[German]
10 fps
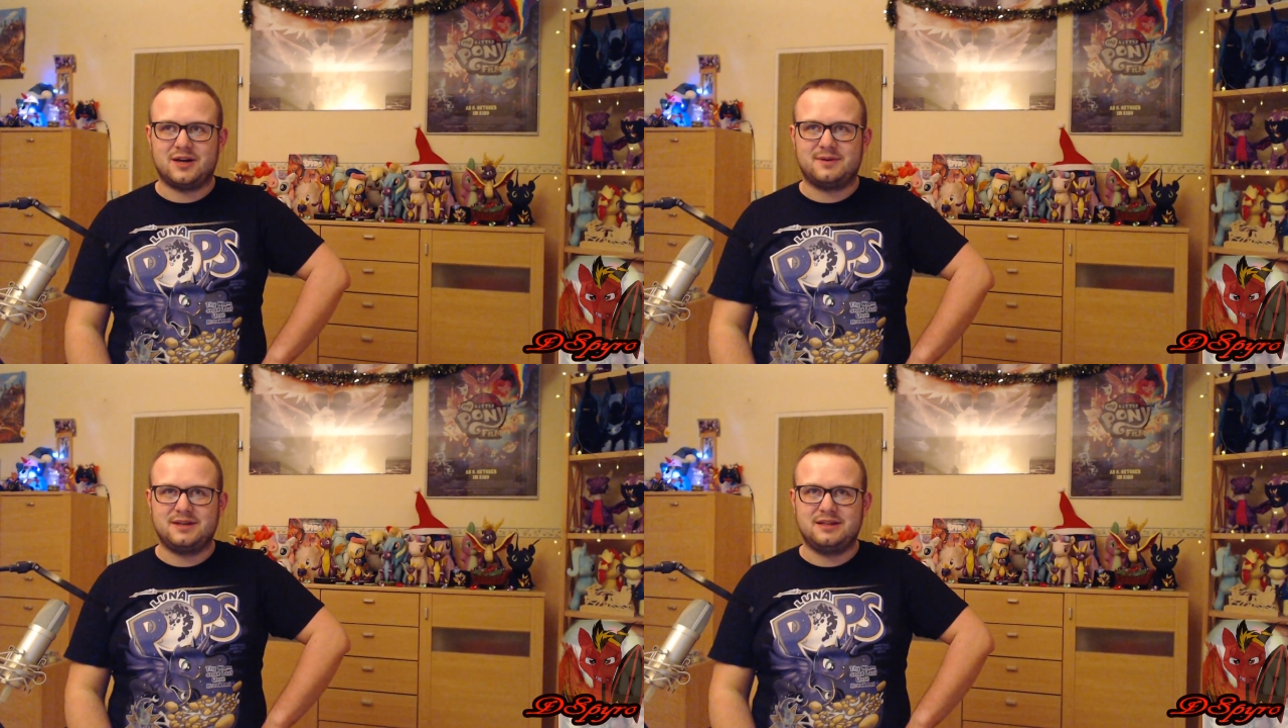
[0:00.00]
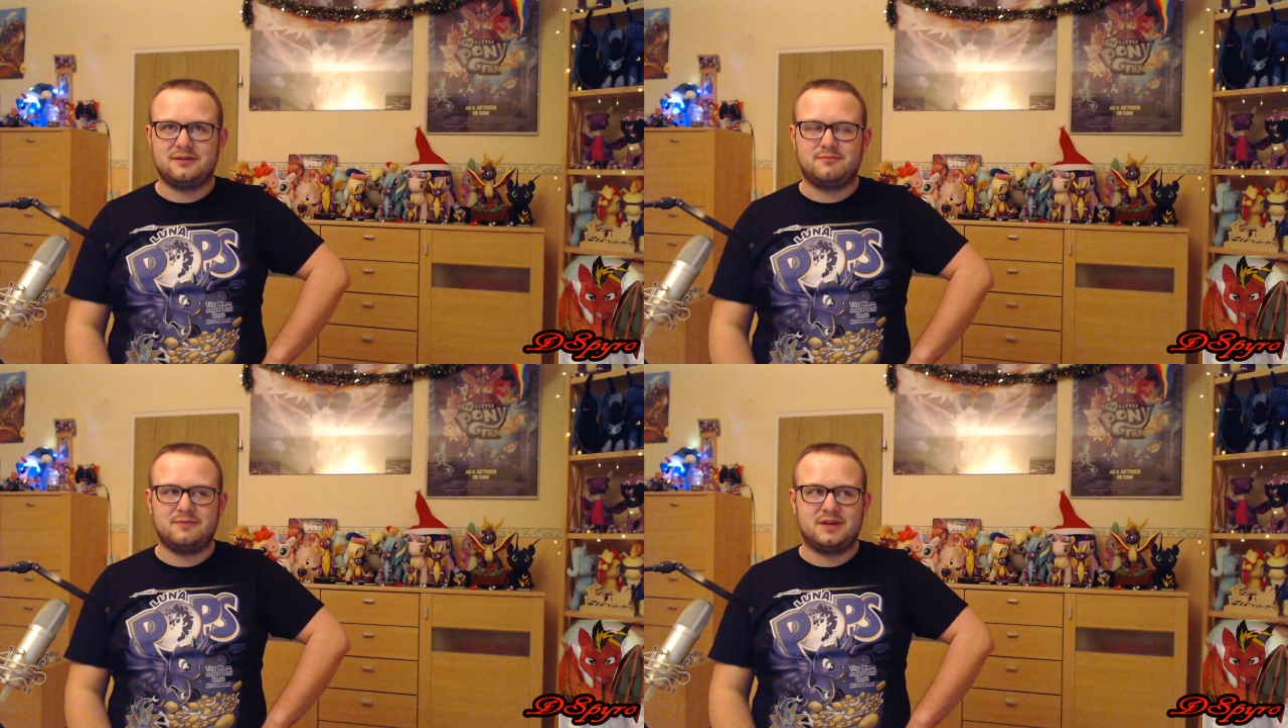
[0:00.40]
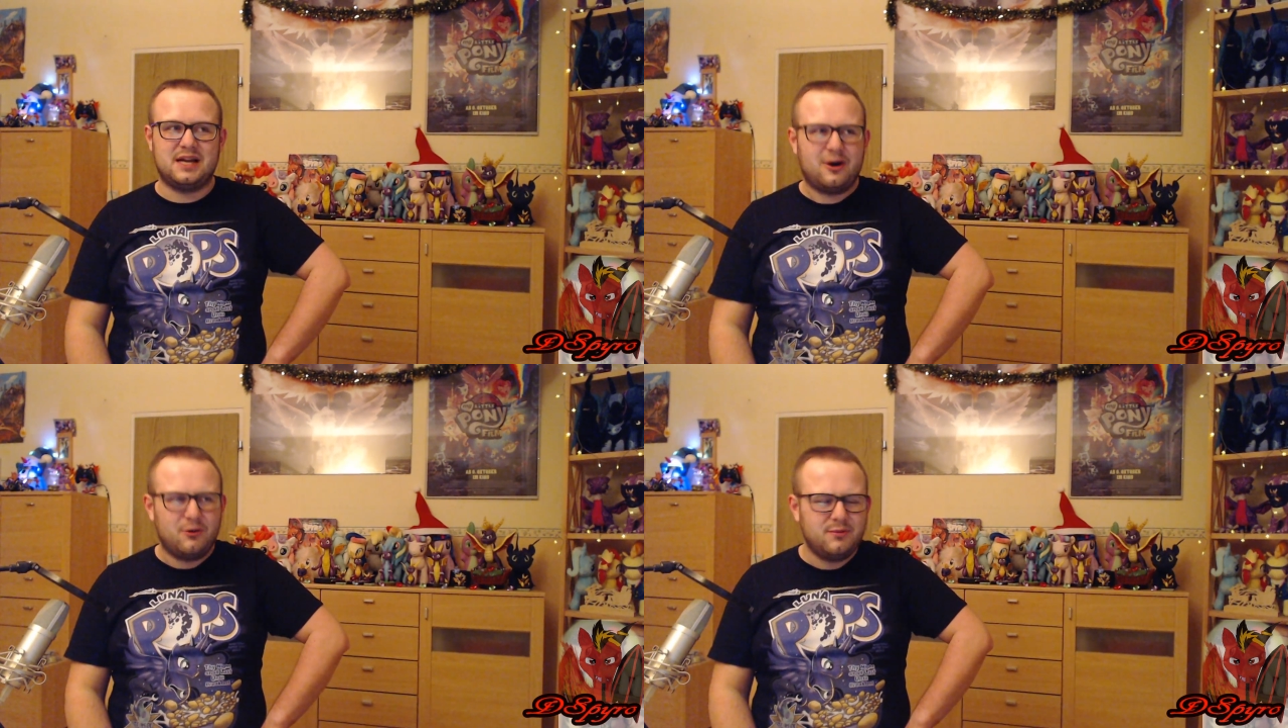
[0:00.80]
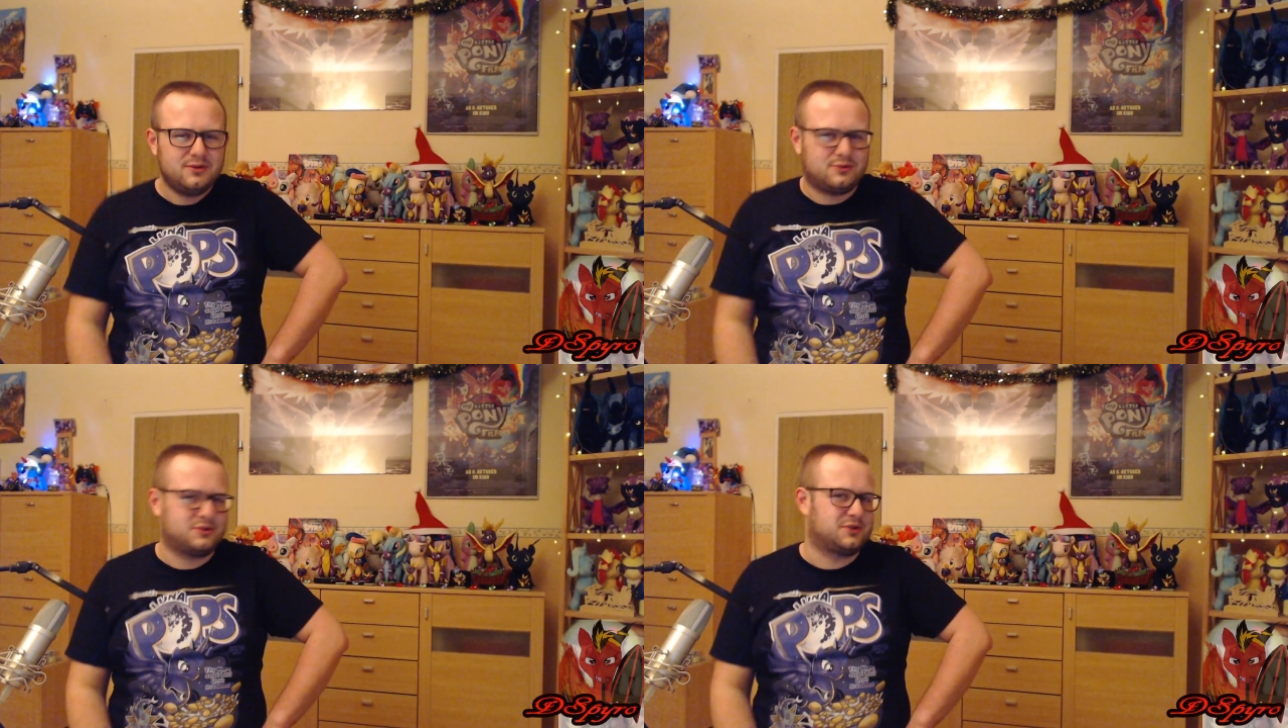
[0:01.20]
aber ich glaube
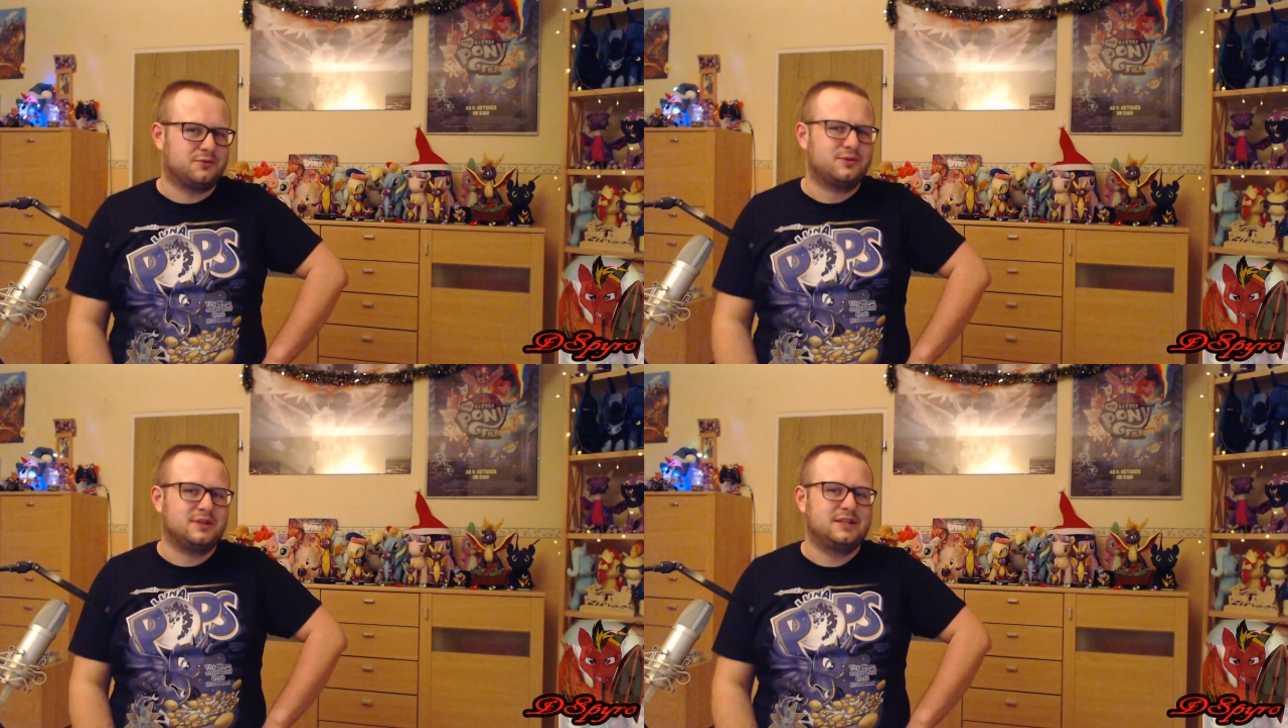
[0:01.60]
doch schon.